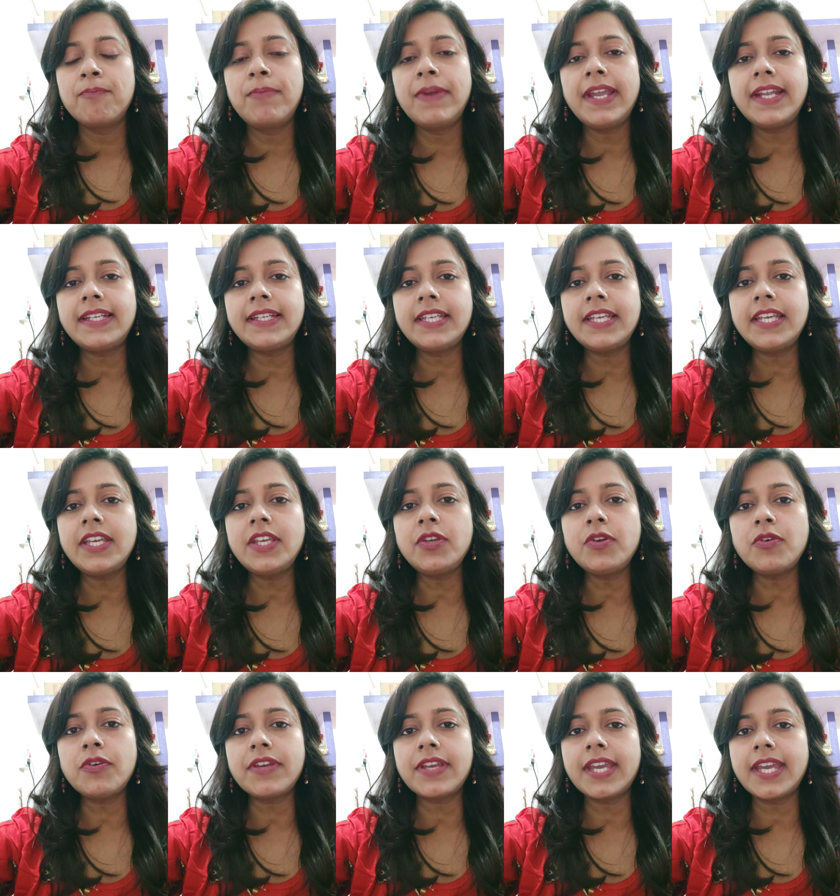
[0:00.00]
बेटी
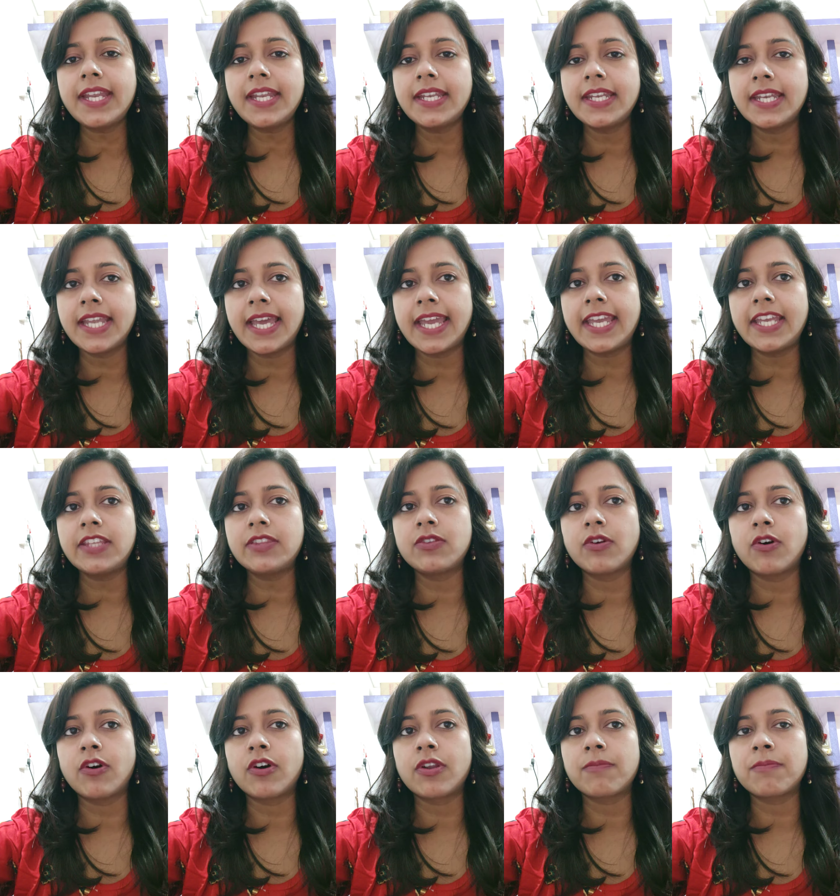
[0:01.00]
युग के नए
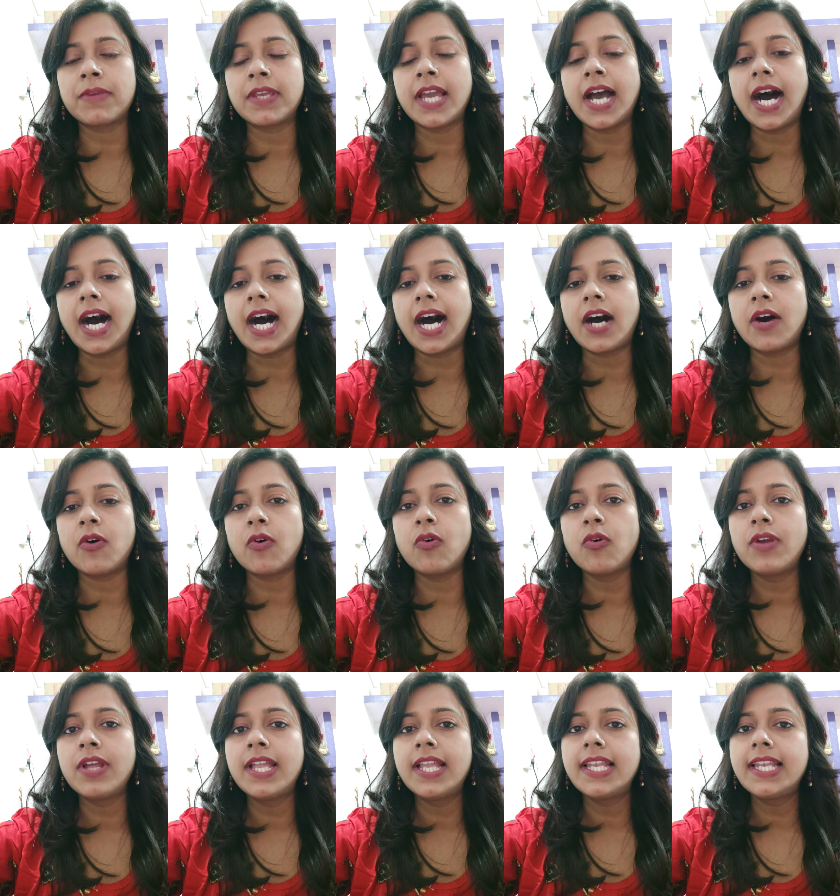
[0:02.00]
दौर में
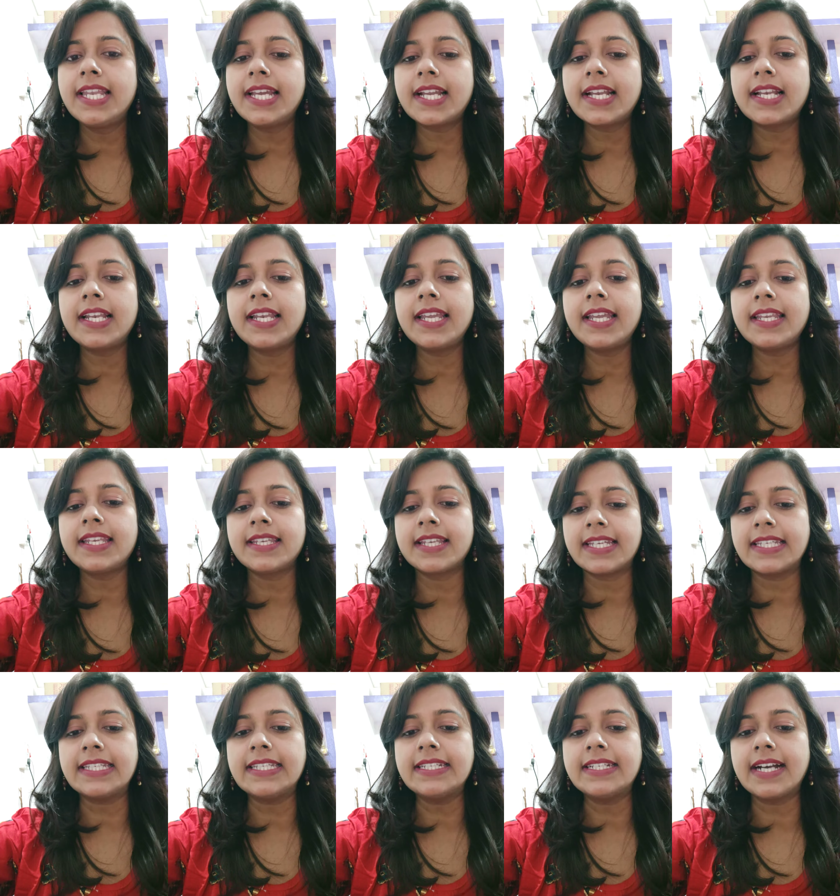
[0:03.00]
आओ लिख ले
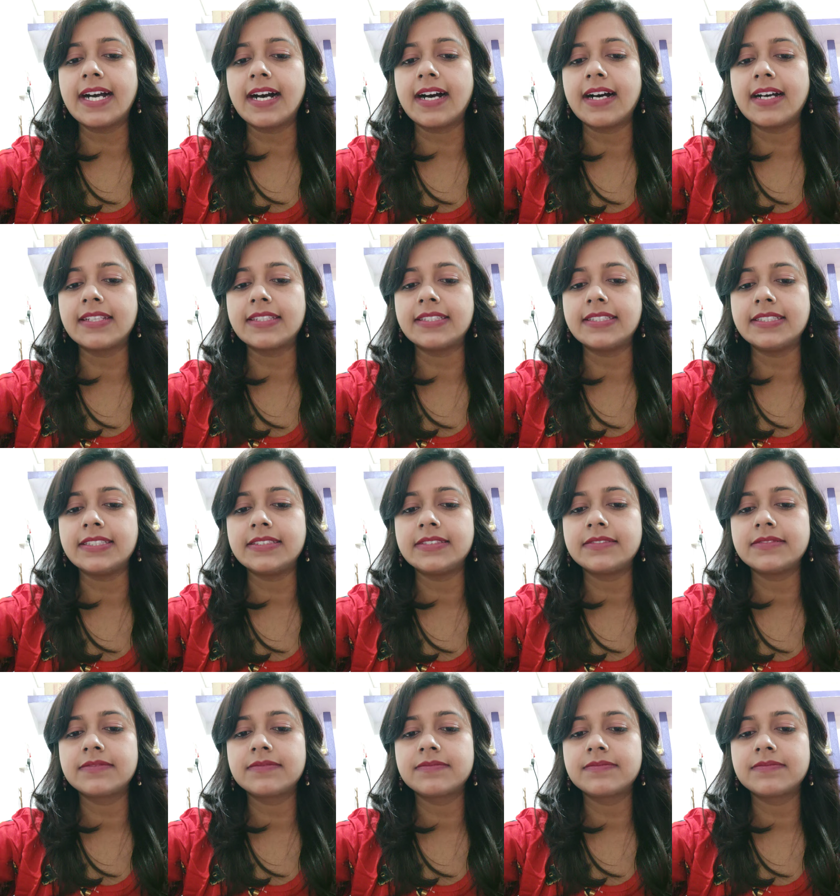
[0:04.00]
नई कहानी